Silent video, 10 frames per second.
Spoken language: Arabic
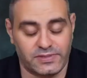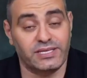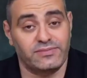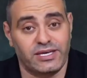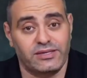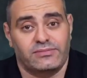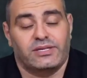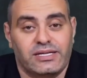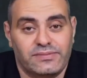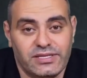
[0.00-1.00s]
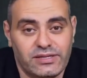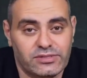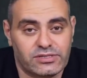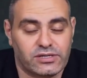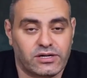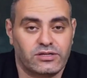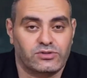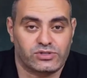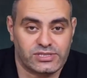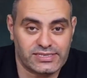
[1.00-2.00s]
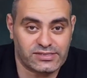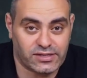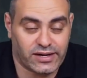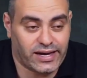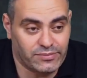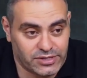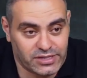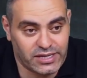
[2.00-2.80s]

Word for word: نبتدي منين نبتدي من استقاله استاذ طارق عامر